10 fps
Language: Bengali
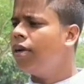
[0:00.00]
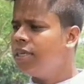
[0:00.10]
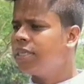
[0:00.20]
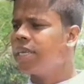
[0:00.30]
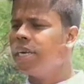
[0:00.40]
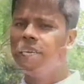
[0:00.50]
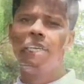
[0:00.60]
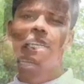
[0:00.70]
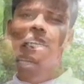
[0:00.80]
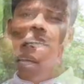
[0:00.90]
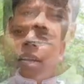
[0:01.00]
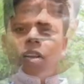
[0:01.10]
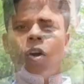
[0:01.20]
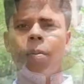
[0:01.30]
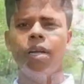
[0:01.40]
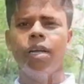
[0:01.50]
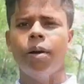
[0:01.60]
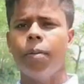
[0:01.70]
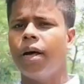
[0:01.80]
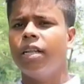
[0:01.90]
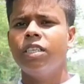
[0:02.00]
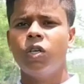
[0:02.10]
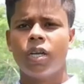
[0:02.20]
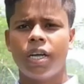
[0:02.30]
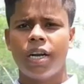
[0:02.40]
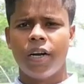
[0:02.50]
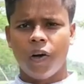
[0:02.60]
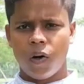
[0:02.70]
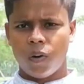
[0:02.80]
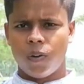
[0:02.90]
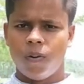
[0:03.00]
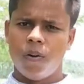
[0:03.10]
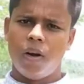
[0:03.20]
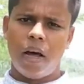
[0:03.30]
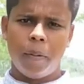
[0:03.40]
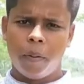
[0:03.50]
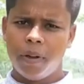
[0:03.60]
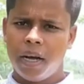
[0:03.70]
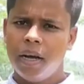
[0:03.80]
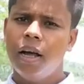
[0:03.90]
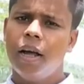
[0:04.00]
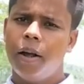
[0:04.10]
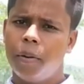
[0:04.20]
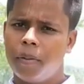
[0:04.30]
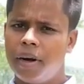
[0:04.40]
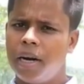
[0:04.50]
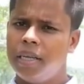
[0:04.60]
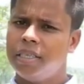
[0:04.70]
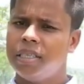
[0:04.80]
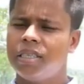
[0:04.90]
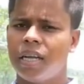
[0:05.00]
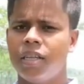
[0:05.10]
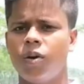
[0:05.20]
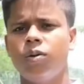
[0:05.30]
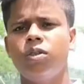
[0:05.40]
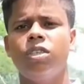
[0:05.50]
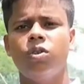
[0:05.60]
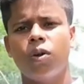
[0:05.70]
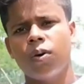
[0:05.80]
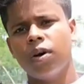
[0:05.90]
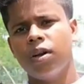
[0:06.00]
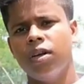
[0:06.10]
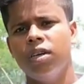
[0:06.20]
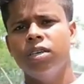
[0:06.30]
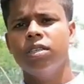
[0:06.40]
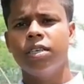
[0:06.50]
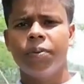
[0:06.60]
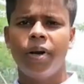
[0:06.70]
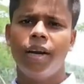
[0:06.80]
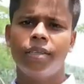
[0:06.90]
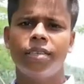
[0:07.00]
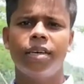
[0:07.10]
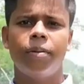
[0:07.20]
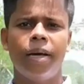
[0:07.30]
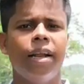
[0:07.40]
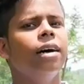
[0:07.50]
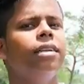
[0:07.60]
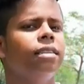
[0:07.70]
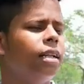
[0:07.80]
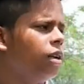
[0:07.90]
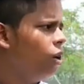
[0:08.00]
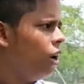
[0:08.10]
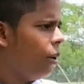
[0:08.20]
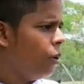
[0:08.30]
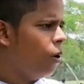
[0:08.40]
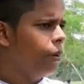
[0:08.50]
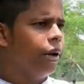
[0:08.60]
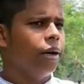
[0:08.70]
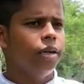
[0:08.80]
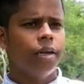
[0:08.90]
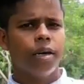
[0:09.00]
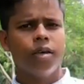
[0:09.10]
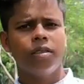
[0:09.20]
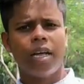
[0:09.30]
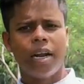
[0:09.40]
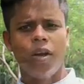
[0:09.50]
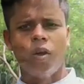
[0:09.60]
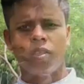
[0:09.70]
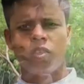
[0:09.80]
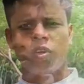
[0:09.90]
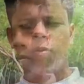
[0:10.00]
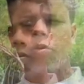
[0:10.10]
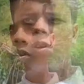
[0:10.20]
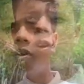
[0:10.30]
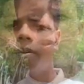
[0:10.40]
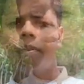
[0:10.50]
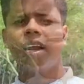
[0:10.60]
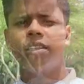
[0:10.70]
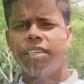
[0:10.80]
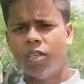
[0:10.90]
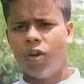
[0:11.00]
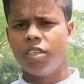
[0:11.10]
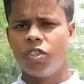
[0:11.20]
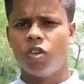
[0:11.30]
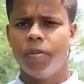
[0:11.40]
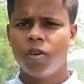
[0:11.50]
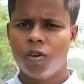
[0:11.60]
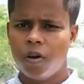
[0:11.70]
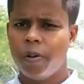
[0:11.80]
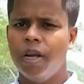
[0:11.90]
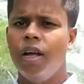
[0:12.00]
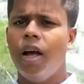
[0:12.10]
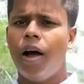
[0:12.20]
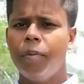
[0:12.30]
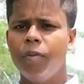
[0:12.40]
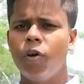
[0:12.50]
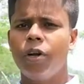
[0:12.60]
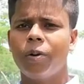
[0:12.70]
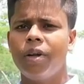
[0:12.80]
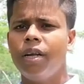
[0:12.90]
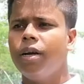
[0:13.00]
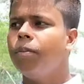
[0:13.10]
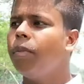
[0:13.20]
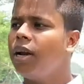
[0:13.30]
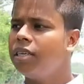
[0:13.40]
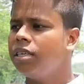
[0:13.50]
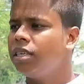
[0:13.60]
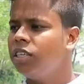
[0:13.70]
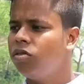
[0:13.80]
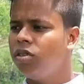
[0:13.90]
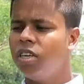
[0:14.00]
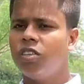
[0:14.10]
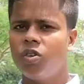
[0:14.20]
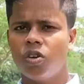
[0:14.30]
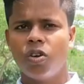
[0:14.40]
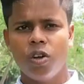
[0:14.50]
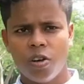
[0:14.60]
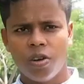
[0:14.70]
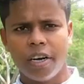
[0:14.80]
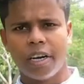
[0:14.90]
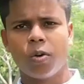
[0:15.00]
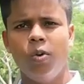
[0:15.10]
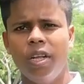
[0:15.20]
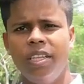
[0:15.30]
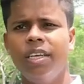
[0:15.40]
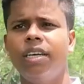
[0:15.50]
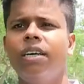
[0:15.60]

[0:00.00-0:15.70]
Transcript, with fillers: স্কেরাল নেটেলারের হবে বাংলাদেশ সরকারেরও লাভ হবে না এবং বাংলাদেশের সাধারণ যে জনগণ যে ফ্রিলান্সার ভাইরা তাদেরও লাভ হবে না কারণ তারাই লসের সম্মুখীন হবে বাংলাদেশ লসের সম্মুখীন হবে আমি মনে করি বাংলাদেশের কিছুদিনের জন্য হলেও এটা খুলে দিয়ে